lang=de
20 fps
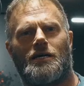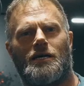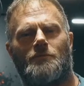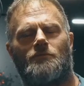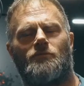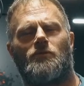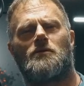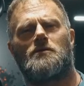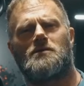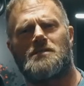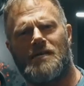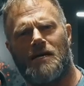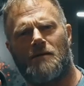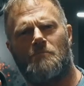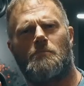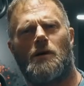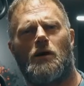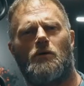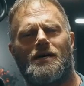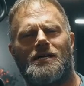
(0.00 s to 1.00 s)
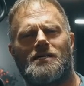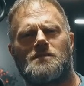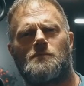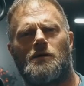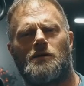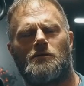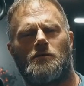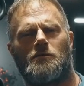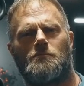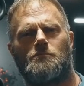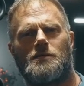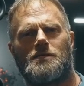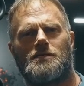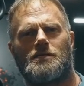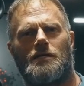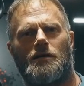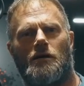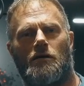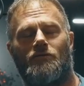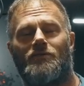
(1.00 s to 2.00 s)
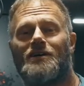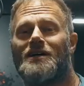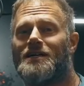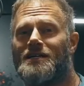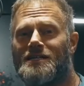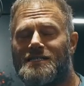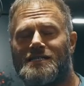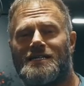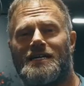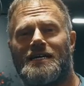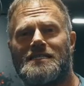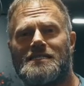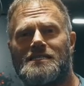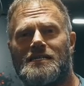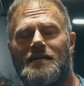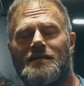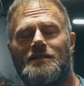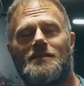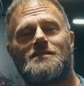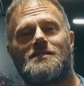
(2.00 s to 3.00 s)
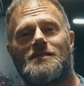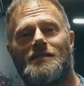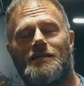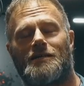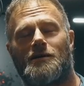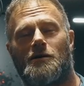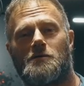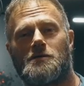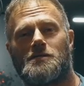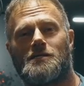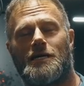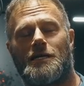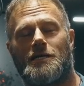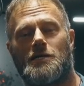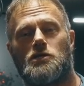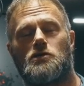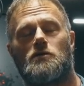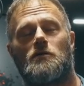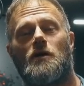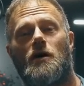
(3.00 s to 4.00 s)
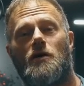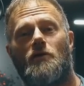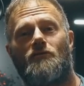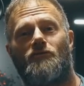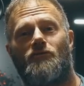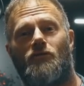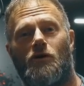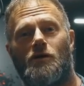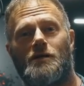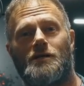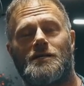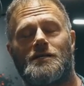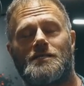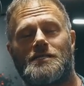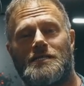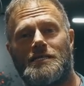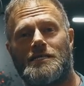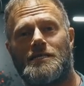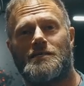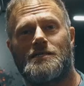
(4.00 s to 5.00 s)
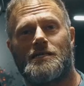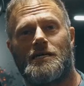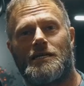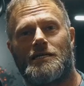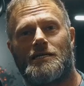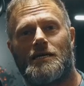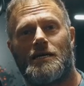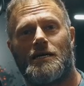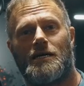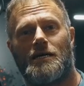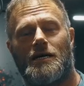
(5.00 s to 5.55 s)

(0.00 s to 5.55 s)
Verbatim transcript: geben wollen, sagen, bau erstmal noch ein bisschen auf. Es kann sein, dass ihr da draußen eigentlich schon voll das Tier seid.